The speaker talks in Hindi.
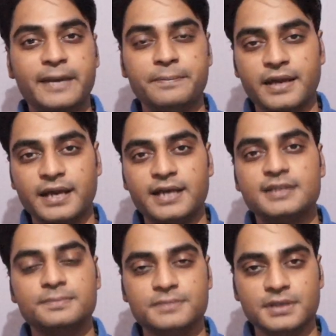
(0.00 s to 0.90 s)
ऐप रहेगा
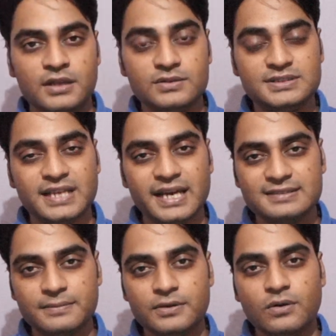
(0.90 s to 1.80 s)
तब तक तो इस तरह
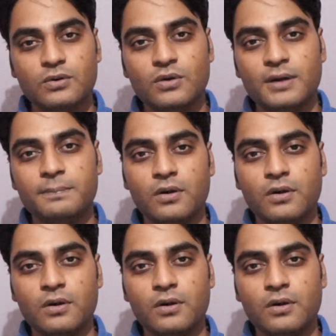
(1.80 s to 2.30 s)
के सभी कॉल को आप